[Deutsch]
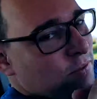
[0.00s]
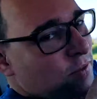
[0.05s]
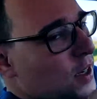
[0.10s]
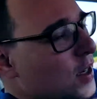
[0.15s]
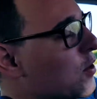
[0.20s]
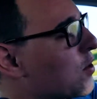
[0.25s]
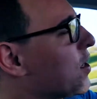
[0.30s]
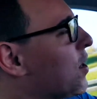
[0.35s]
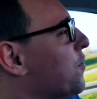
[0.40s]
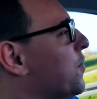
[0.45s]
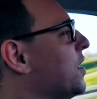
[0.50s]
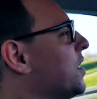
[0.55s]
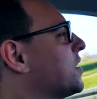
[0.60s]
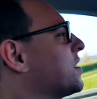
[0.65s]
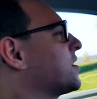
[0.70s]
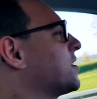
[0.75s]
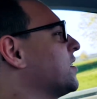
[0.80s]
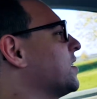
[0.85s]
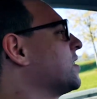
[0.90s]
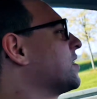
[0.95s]
Sind wir
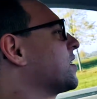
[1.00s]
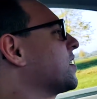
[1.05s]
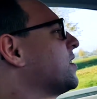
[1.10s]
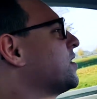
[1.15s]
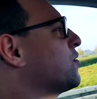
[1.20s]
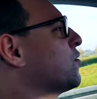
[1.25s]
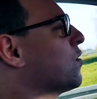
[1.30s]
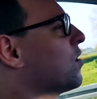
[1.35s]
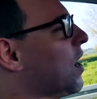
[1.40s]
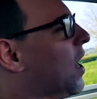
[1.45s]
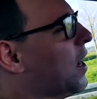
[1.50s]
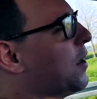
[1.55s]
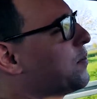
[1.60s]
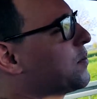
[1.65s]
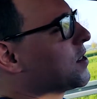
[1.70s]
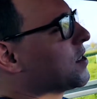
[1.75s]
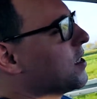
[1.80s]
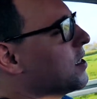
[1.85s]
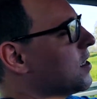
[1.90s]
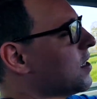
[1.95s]
unterwegs in Richtung
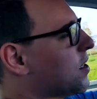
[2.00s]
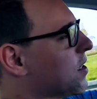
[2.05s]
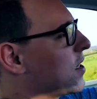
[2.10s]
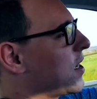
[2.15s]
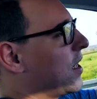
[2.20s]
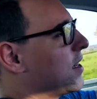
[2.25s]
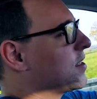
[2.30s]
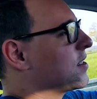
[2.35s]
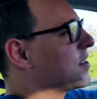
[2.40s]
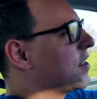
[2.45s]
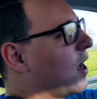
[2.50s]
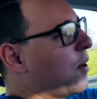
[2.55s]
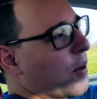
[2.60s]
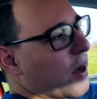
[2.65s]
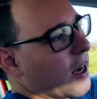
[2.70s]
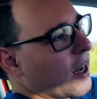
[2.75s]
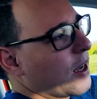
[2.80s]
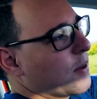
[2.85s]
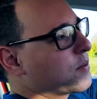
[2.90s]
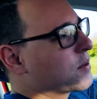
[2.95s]
Leipzig, ganz nah
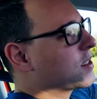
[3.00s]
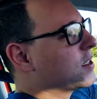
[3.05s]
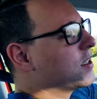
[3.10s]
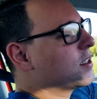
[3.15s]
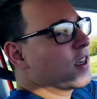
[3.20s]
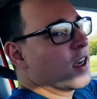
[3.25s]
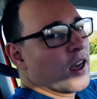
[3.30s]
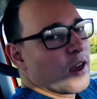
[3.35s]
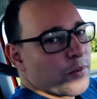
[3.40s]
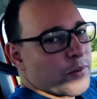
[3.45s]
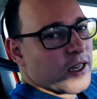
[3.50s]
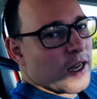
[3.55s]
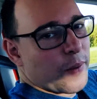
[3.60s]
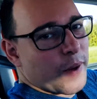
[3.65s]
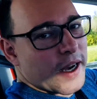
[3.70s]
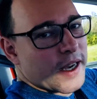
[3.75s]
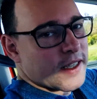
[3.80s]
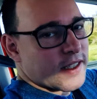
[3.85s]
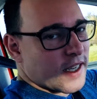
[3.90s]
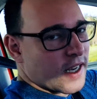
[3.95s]
bei Leipzig. Mit
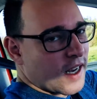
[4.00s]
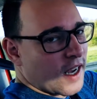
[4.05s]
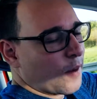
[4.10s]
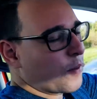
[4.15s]
dabei ist der